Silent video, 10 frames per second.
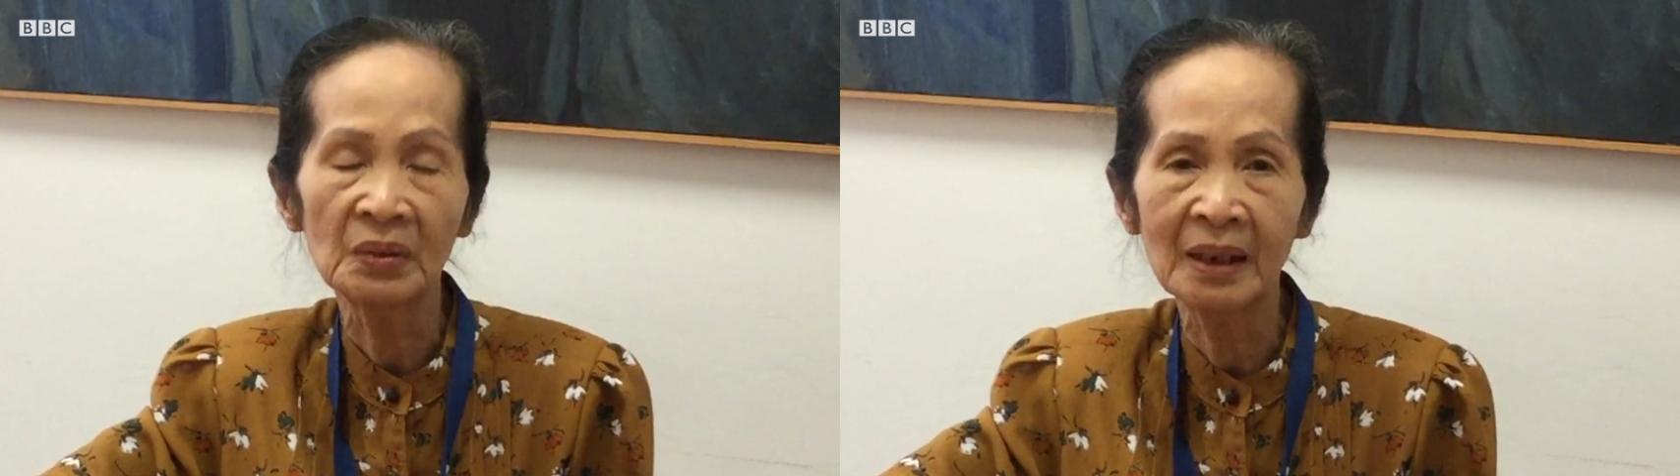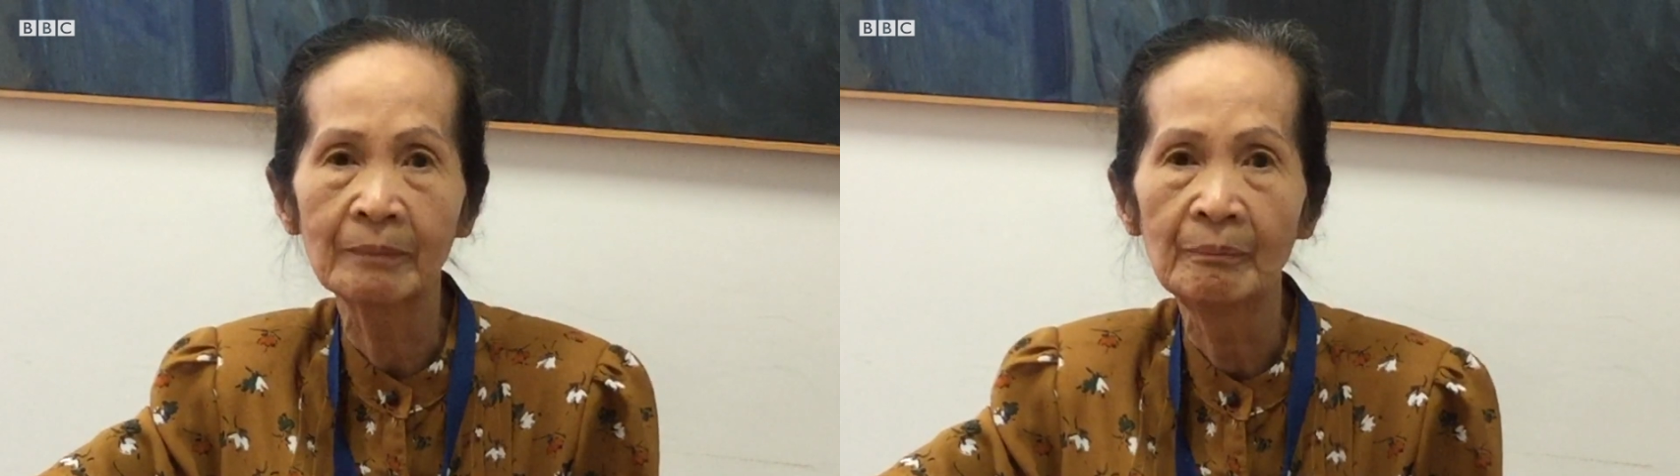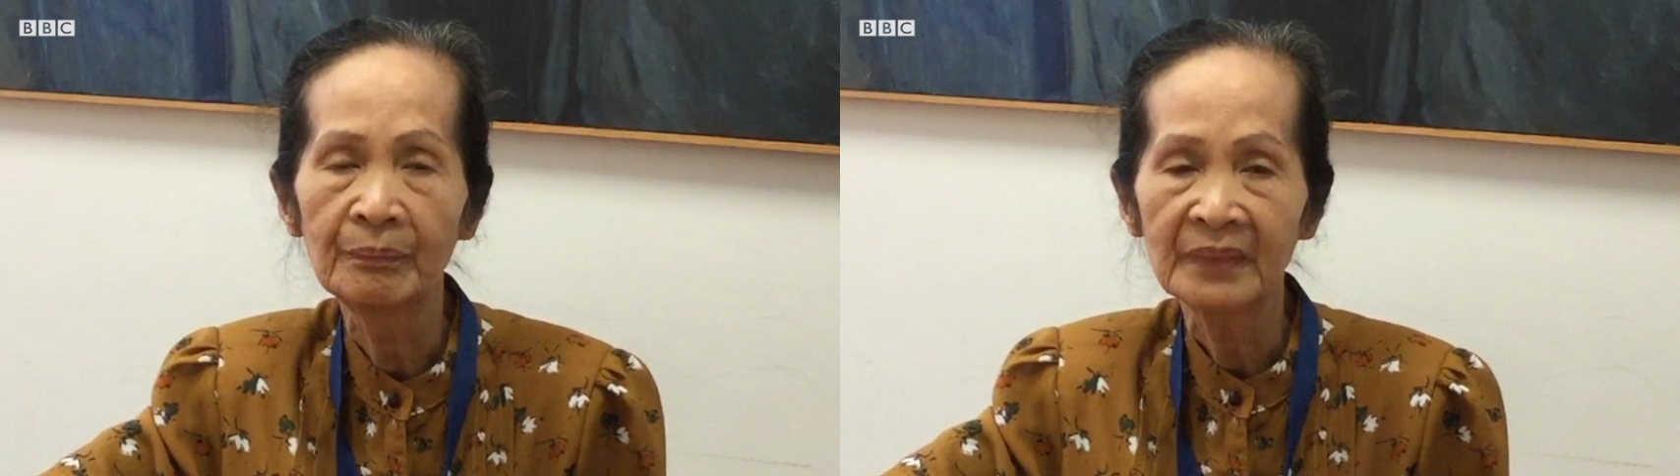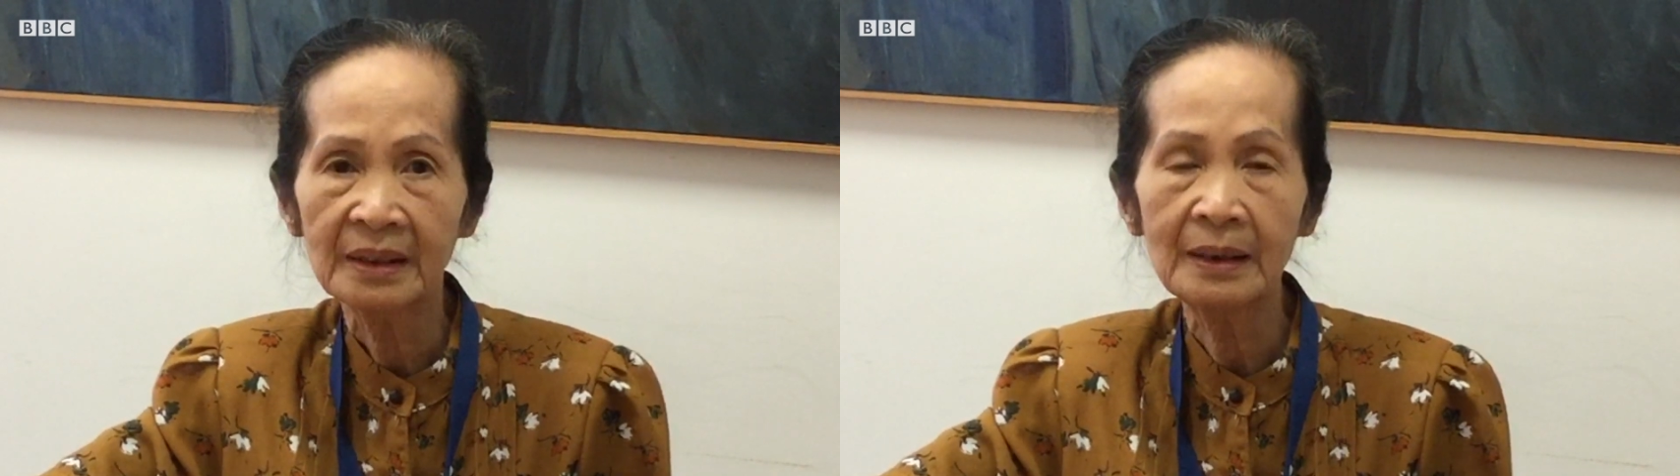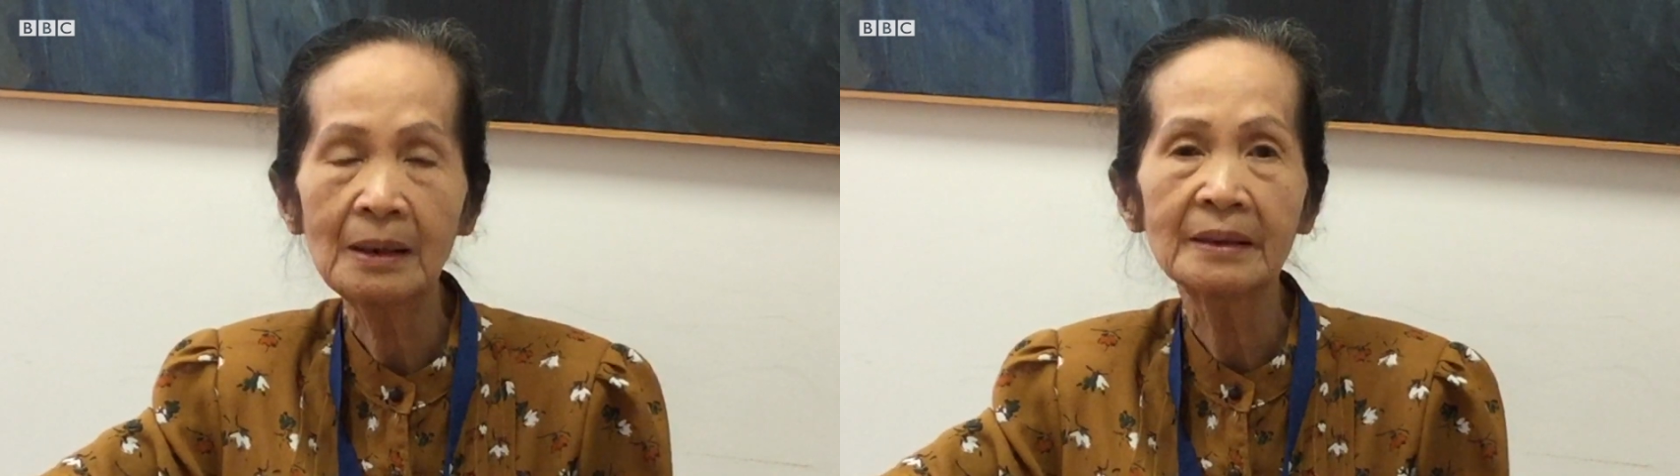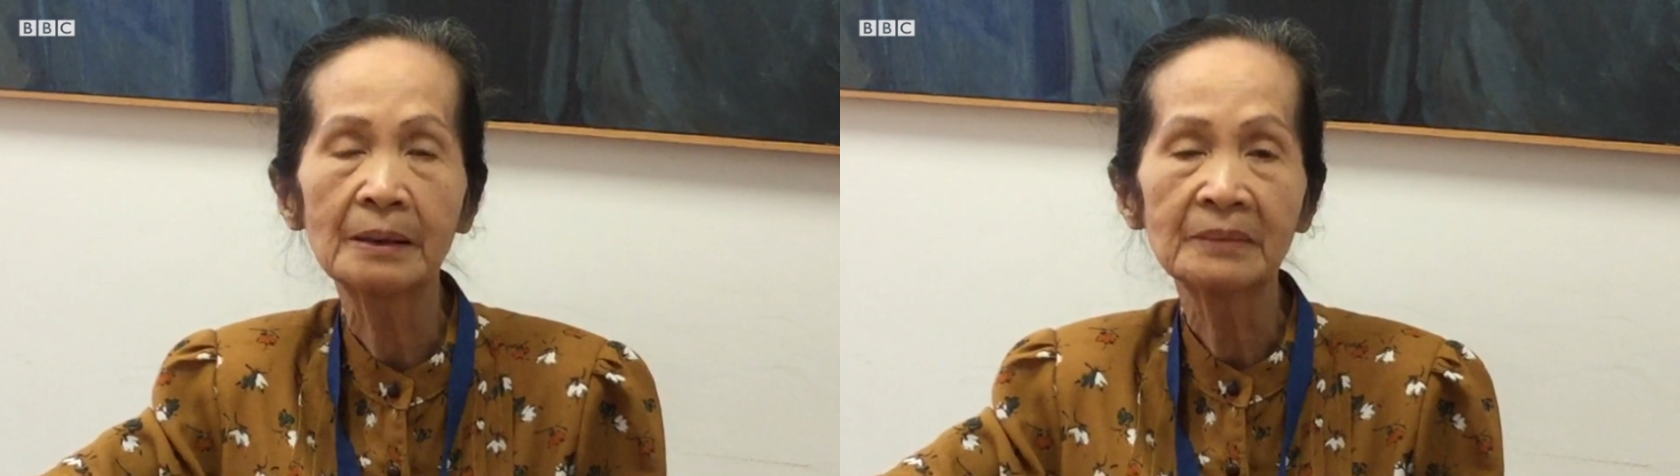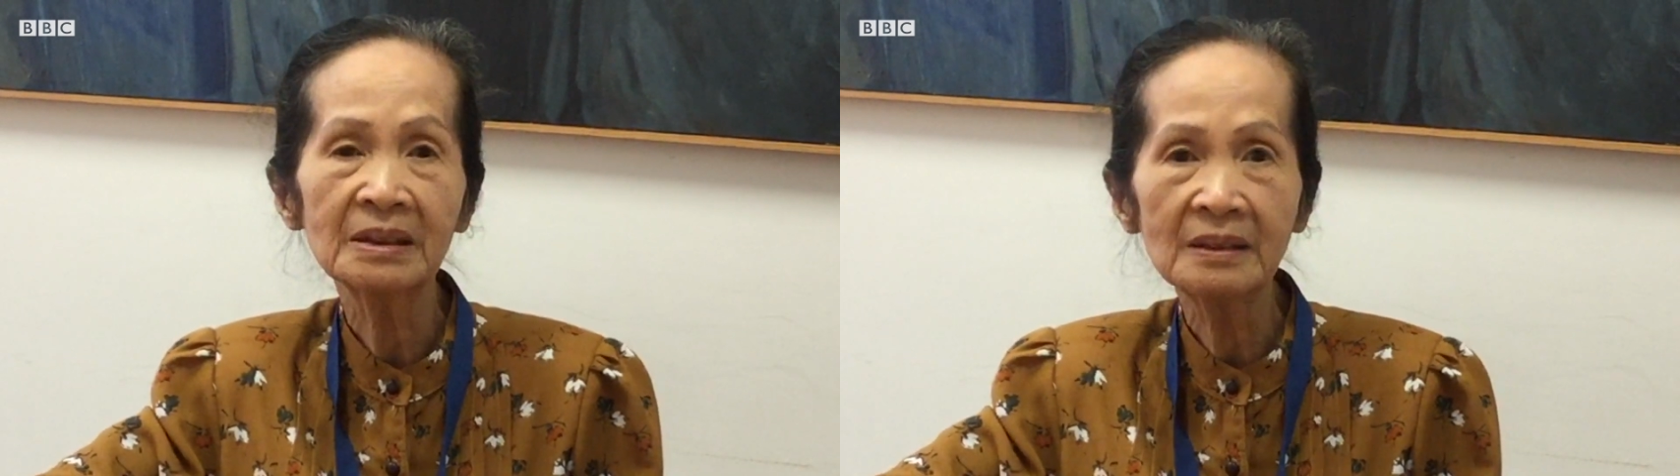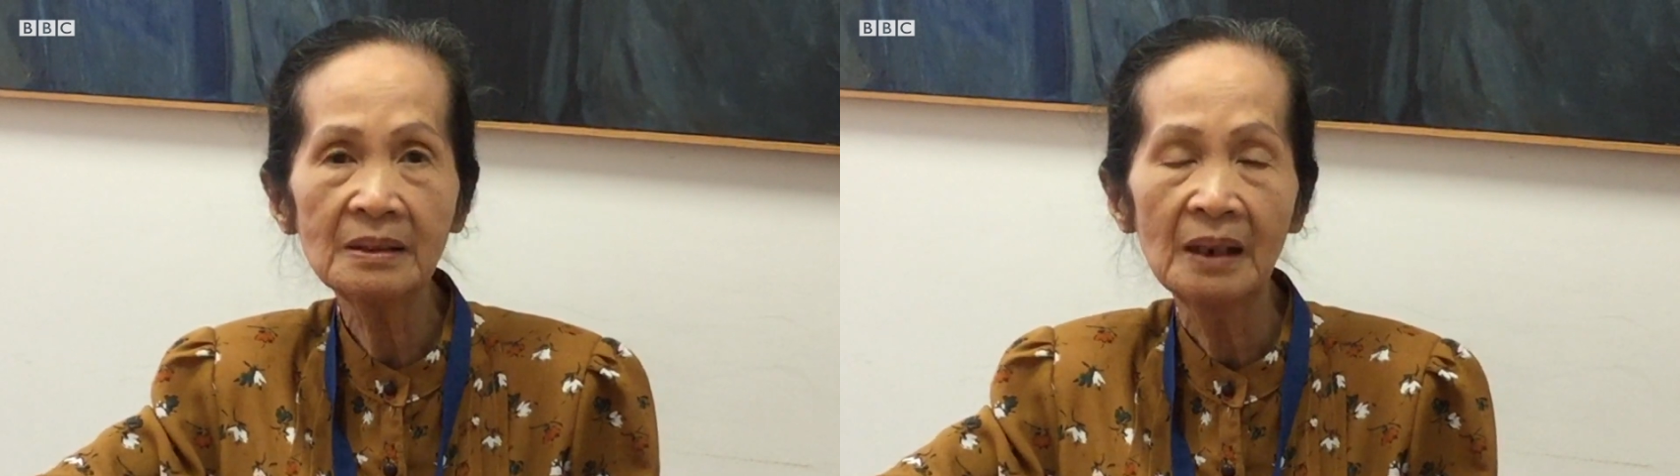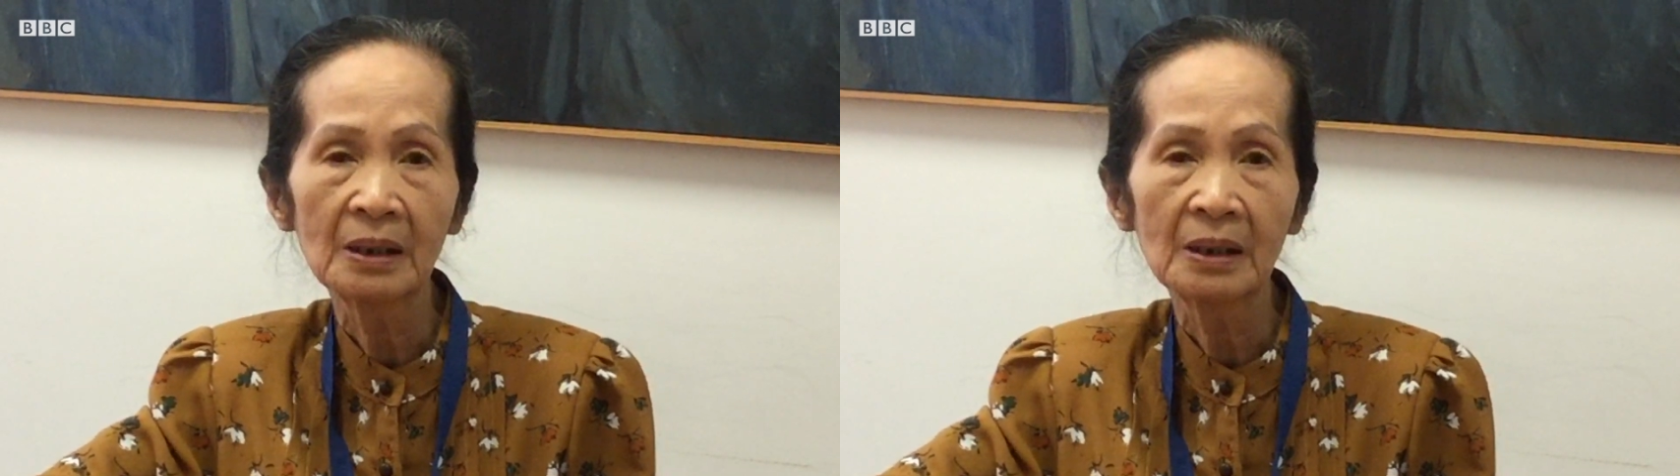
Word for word: hội nhập. Thế đấy là điểm thứ tư.